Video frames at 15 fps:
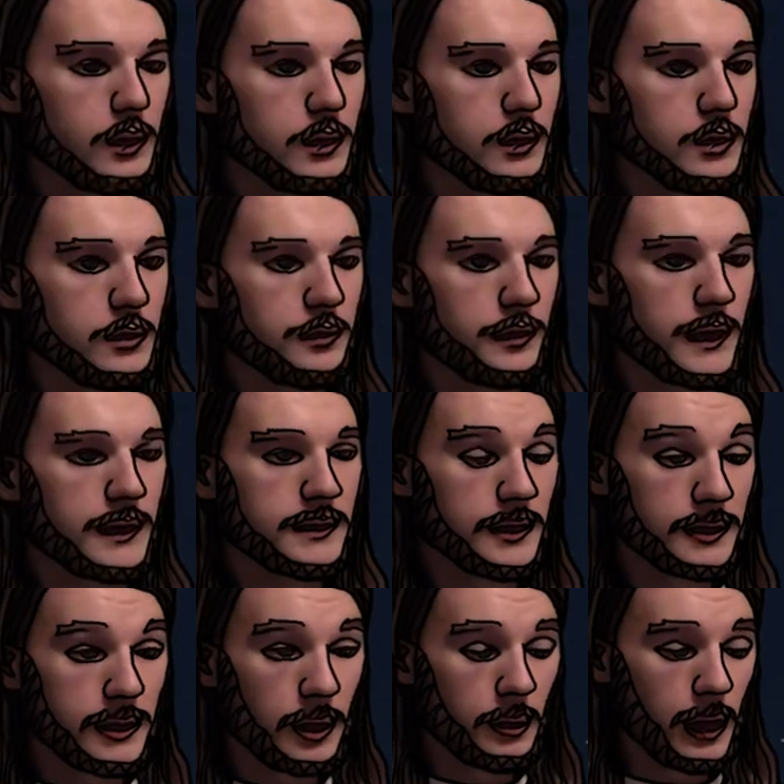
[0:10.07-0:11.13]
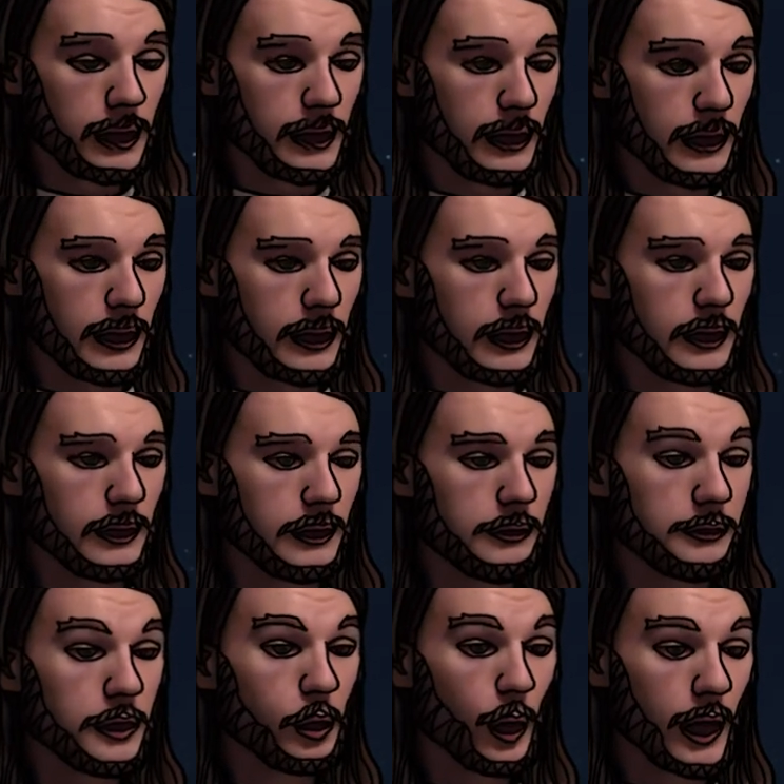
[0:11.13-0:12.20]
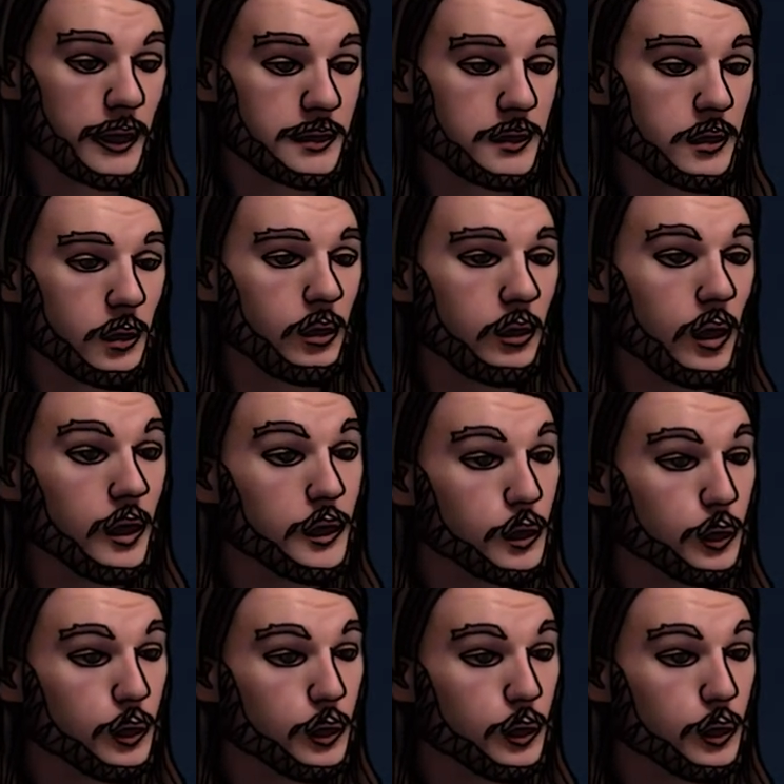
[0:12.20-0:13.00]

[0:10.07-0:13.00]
Je fais essentiellement de la, figuration dans les jeux